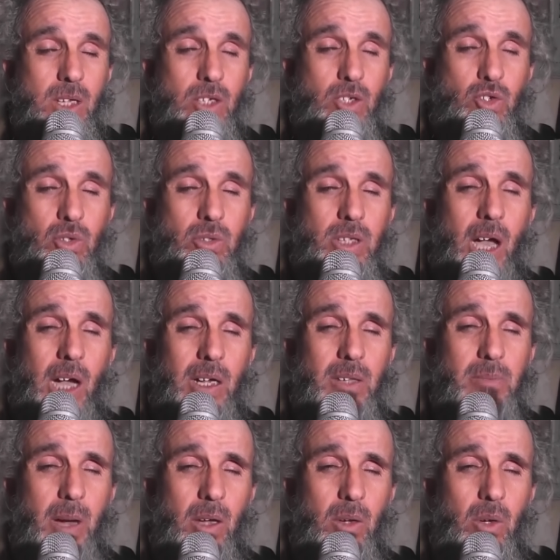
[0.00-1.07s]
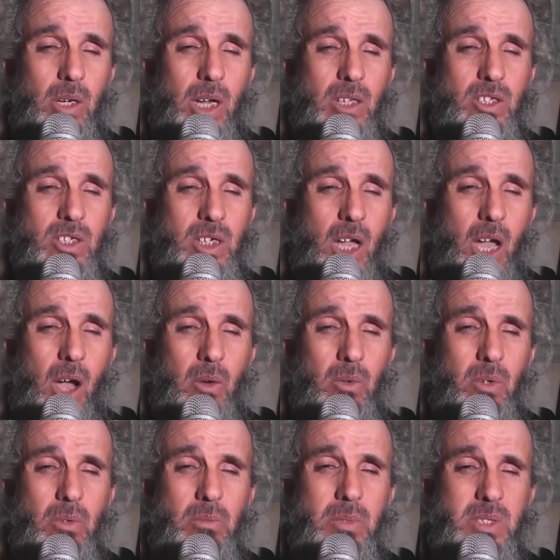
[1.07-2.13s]
يجوني هكذا مخلوقات
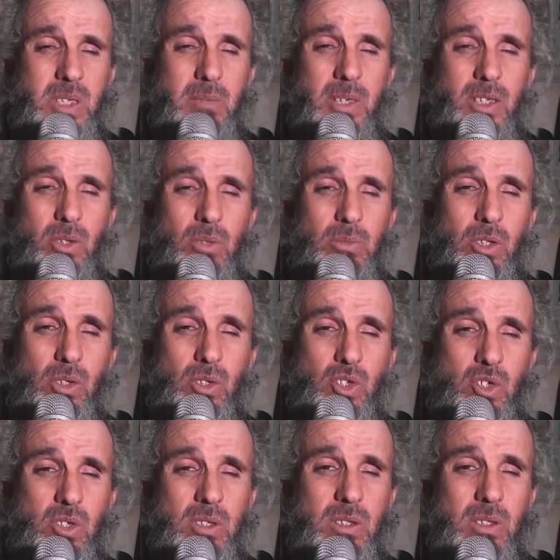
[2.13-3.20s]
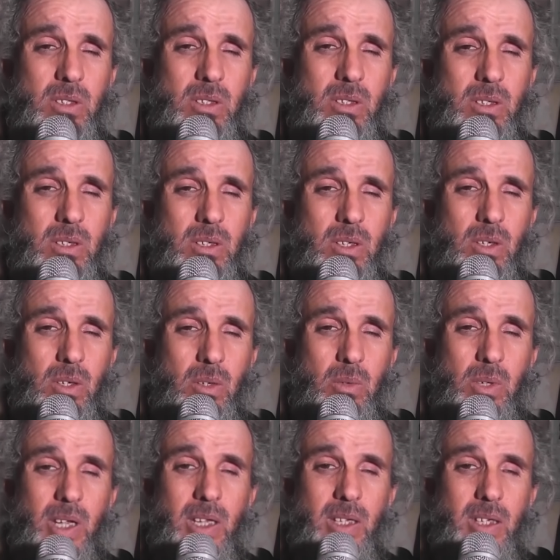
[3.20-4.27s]
يعاونوا وما ما يدوموش
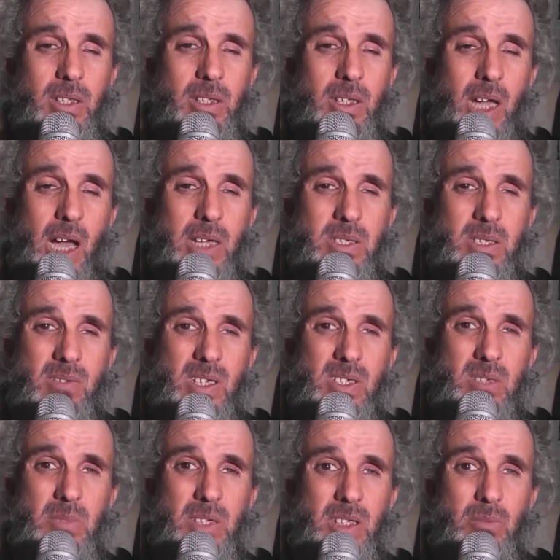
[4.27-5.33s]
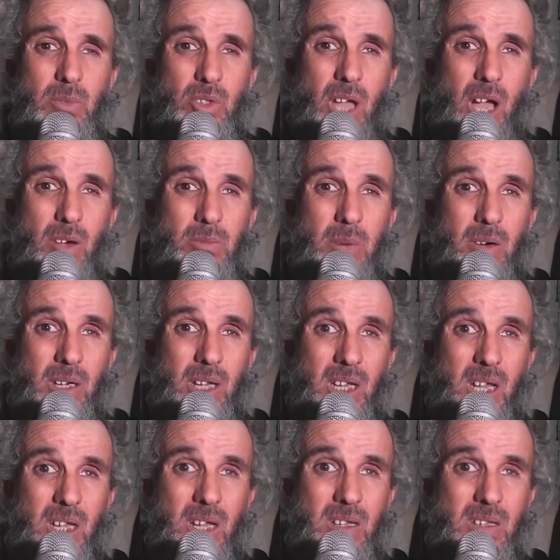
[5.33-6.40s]
وانا كنت قاصر لازم المداومه ولا
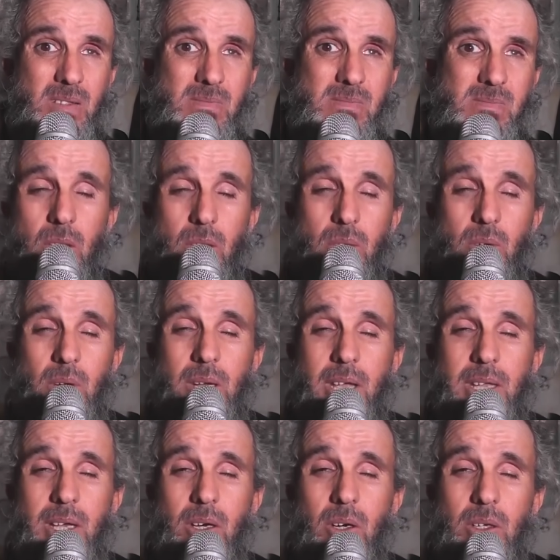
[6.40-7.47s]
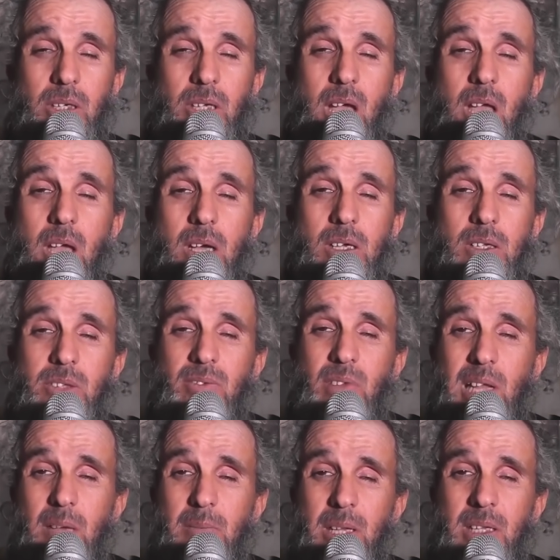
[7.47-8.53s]
لا لا دوك انا يا خويا
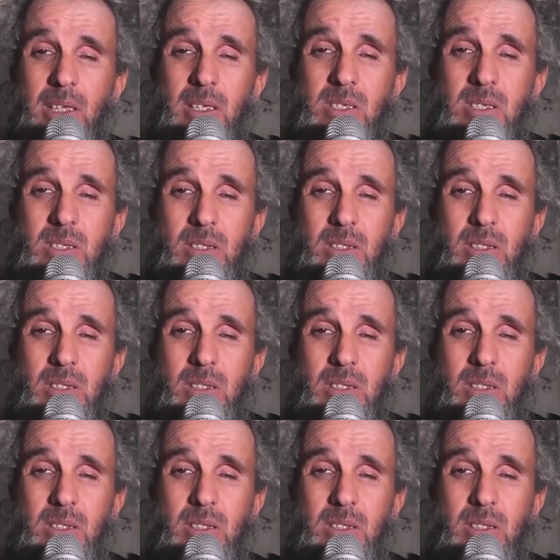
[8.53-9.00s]
درت عمليه